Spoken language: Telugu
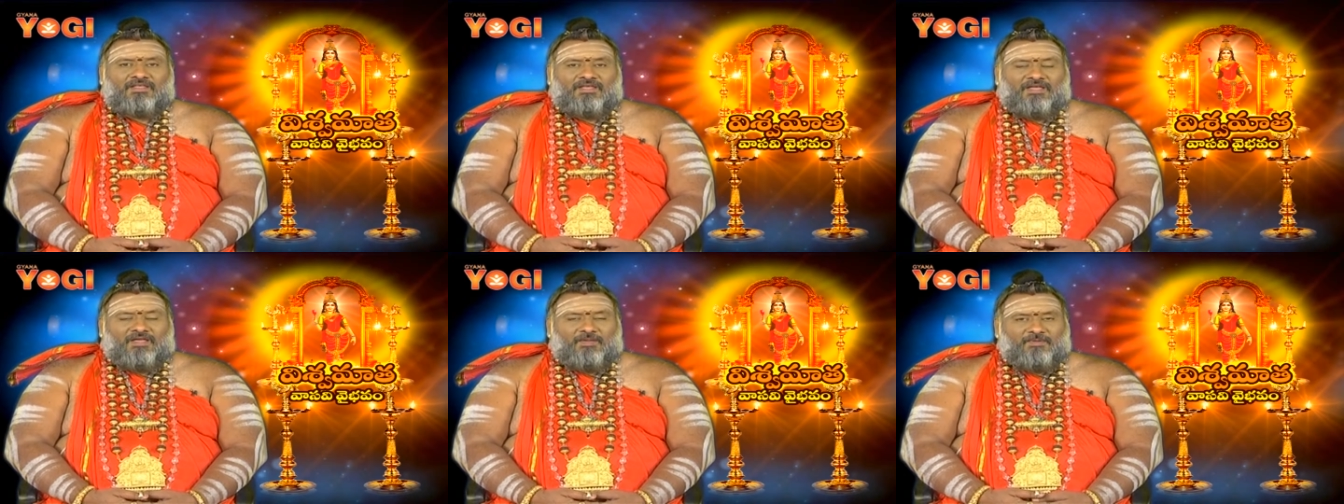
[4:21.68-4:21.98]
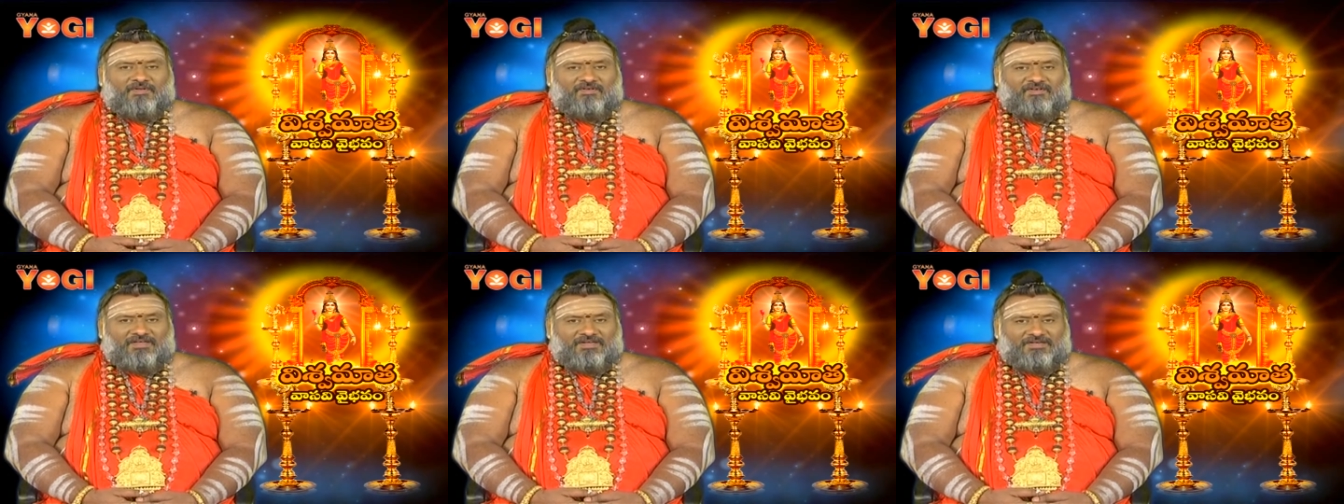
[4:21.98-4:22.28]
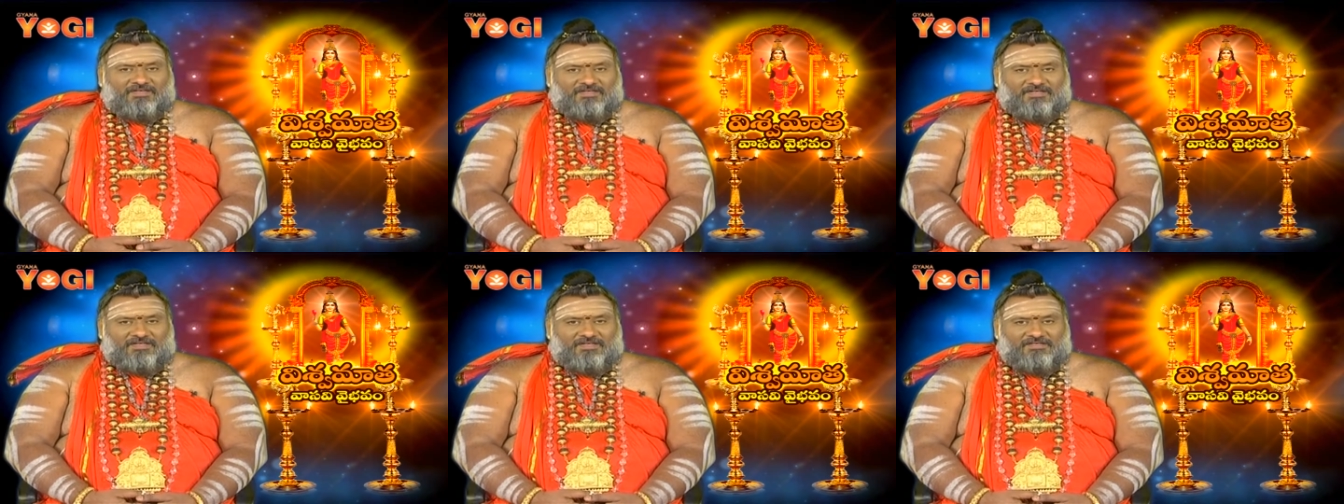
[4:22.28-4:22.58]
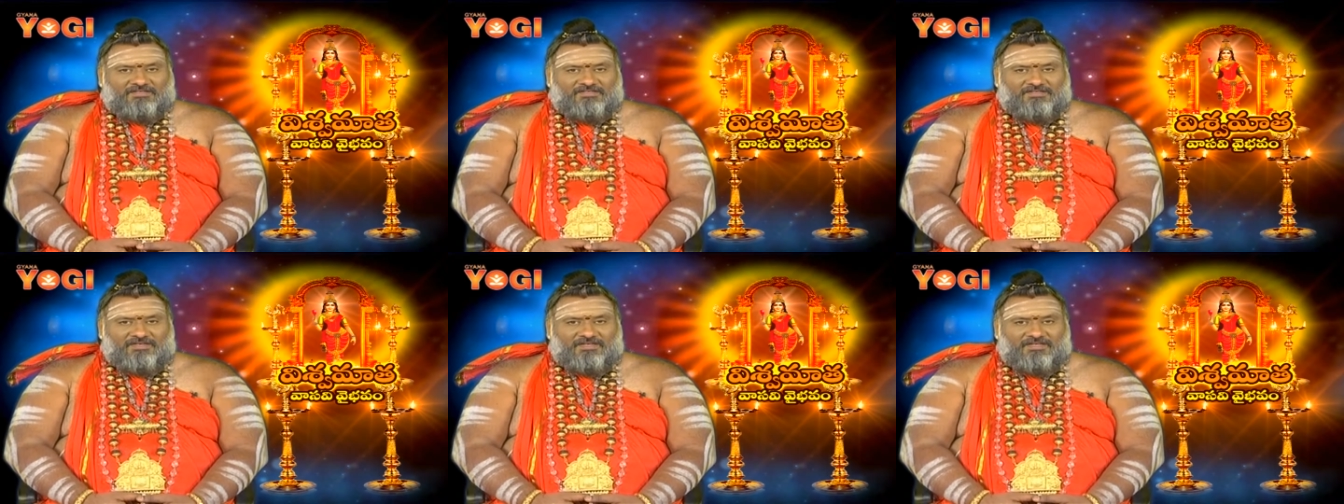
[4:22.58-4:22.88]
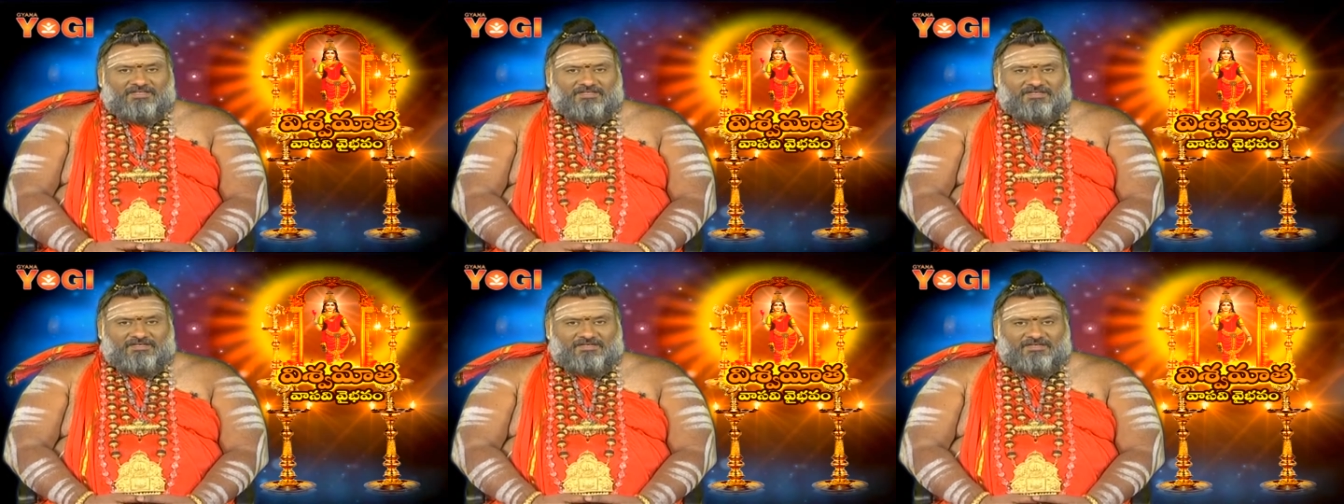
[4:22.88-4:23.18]
అమ్మవారికి
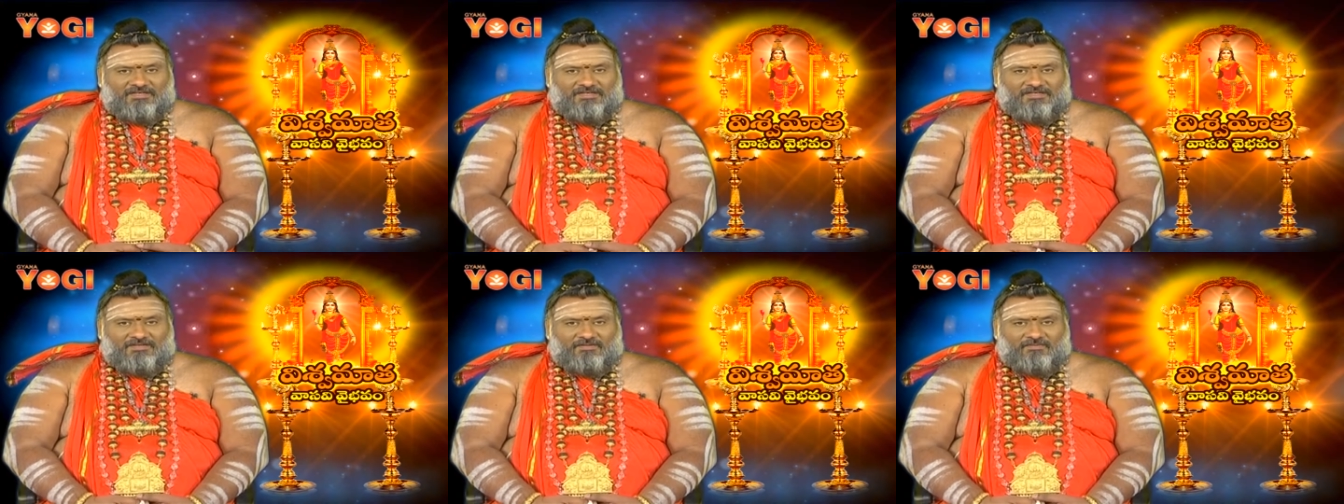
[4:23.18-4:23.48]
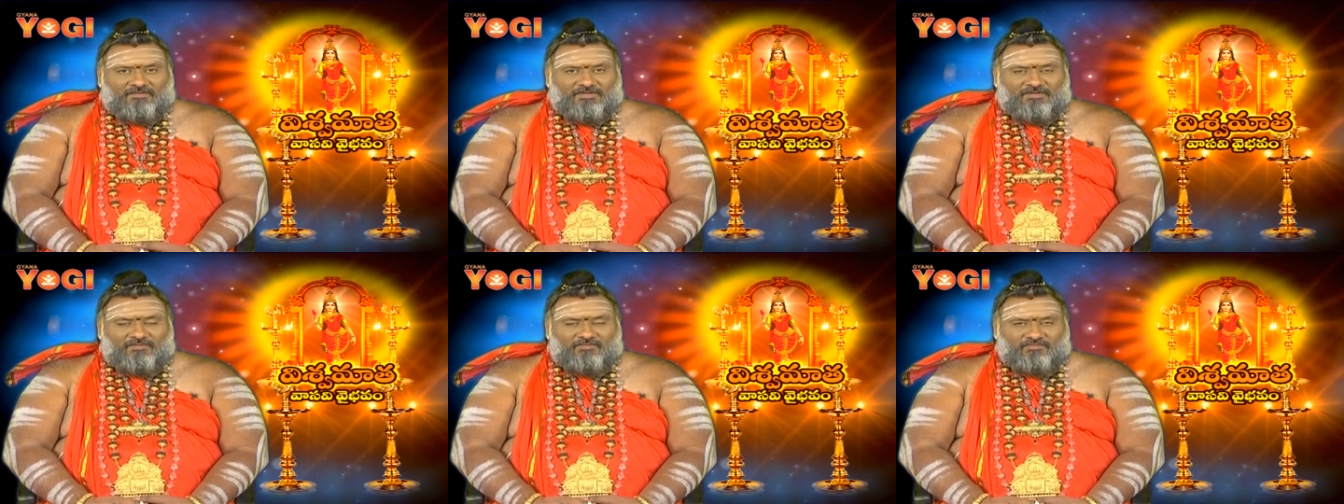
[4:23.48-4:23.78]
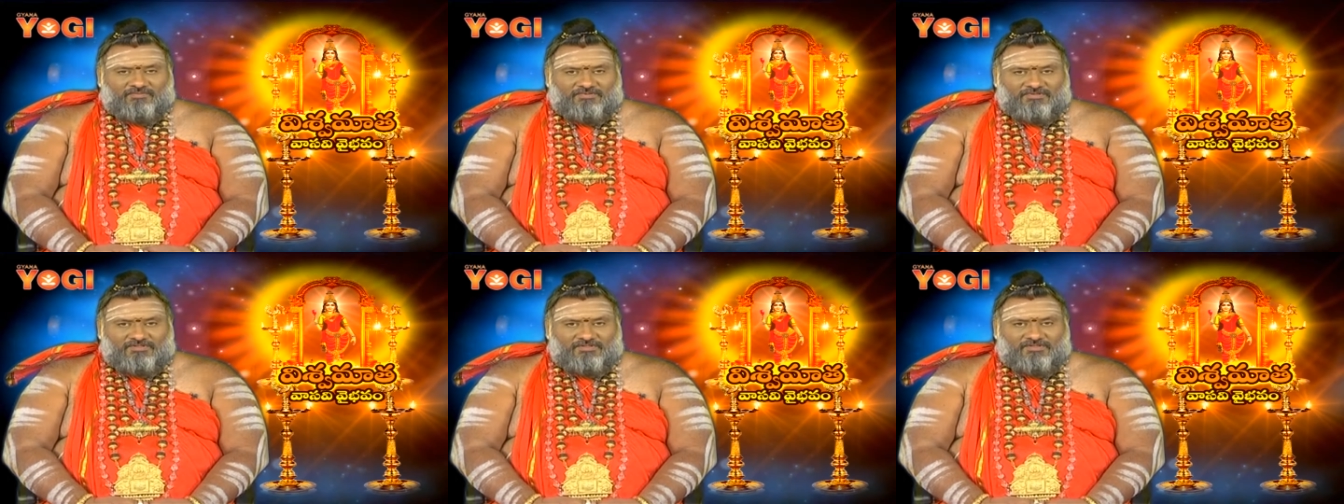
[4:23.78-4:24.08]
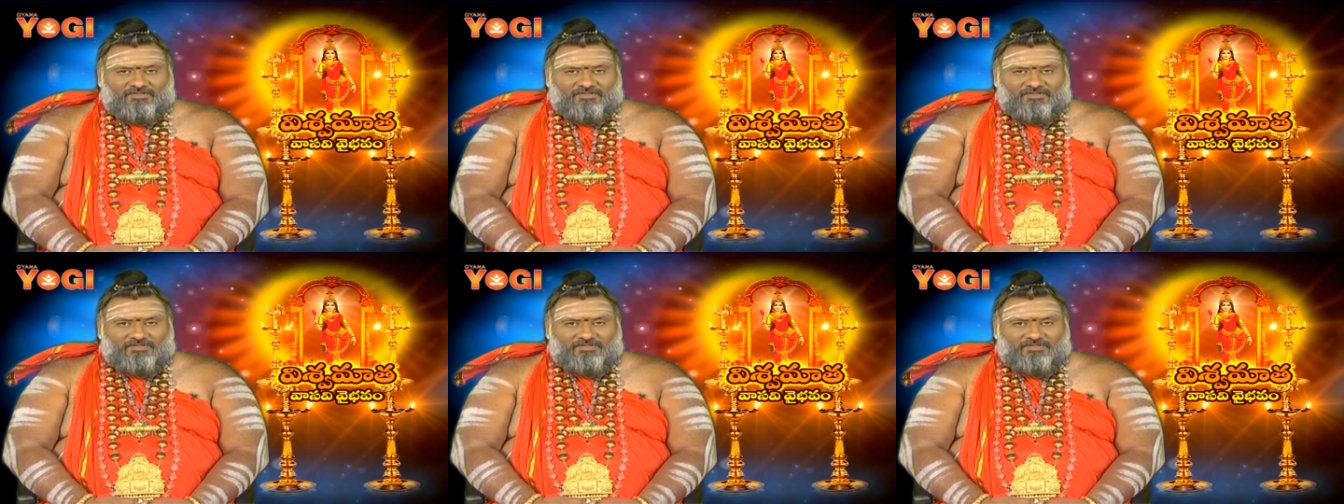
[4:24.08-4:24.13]
అర్చనాది కార్యక్రమాలు పూర్తి